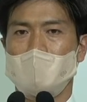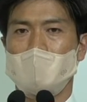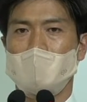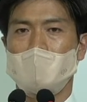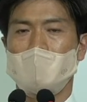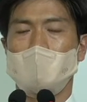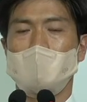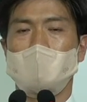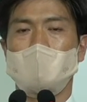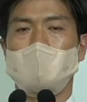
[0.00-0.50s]

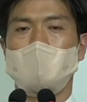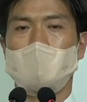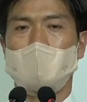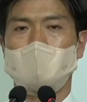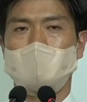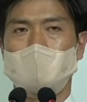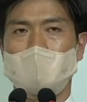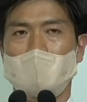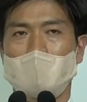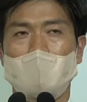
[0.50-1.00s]
하나님
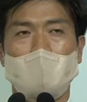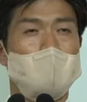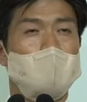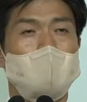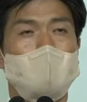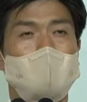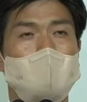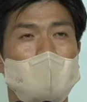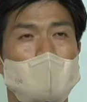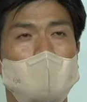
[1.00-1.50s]
아버지,
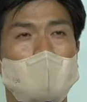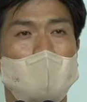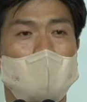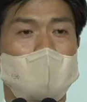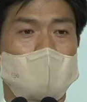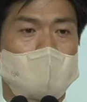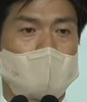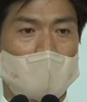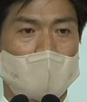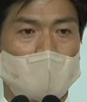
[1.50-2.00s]
하나님만
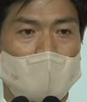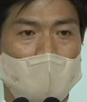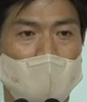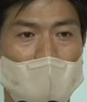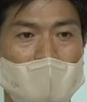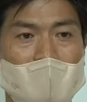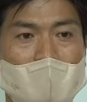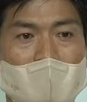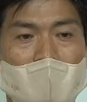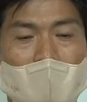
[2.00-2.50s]
하지 말고
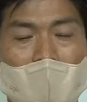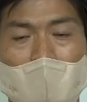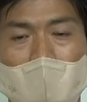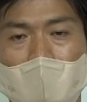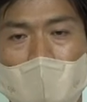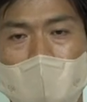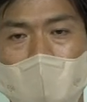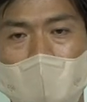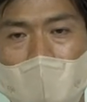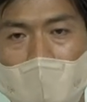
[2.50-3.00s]

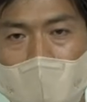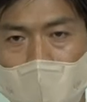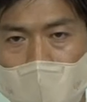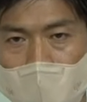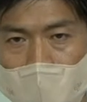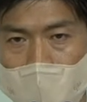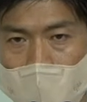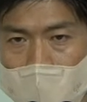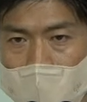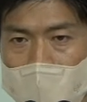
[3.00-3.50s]
하나님
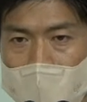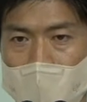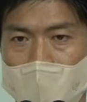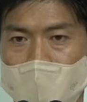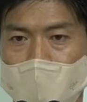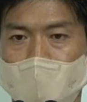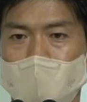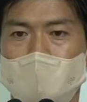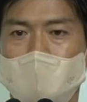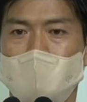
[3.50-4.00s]
아버지 제
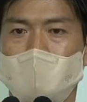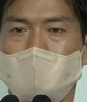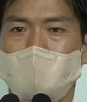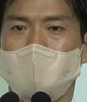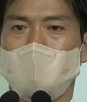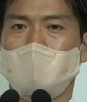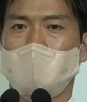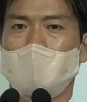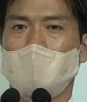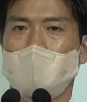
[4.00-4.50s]
소원이
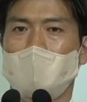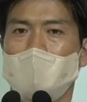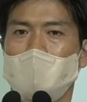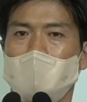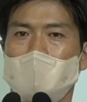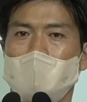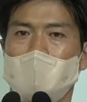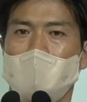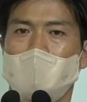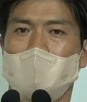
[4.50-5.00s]
있습니다.
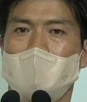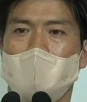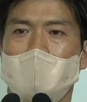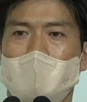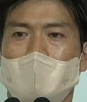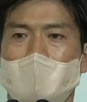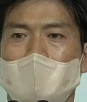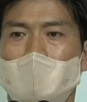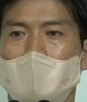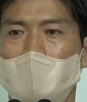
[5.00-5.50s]

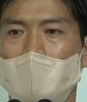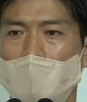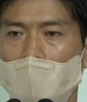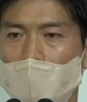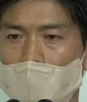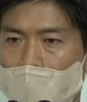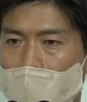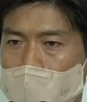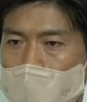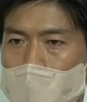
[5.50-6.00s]

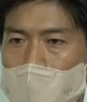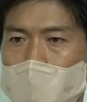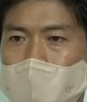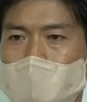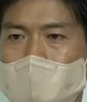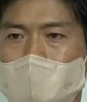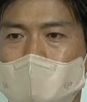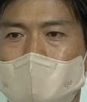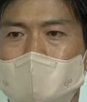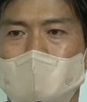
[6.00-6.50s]
하나님
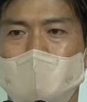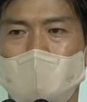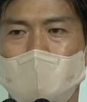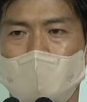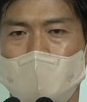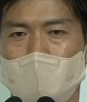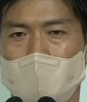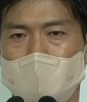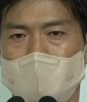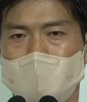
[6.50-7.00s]
아버지 저를
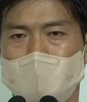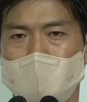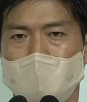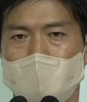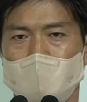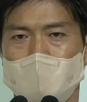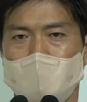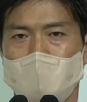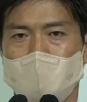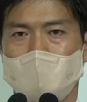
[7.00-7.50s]

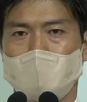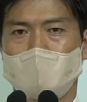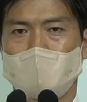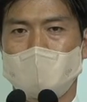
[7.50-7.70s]
도와주세요.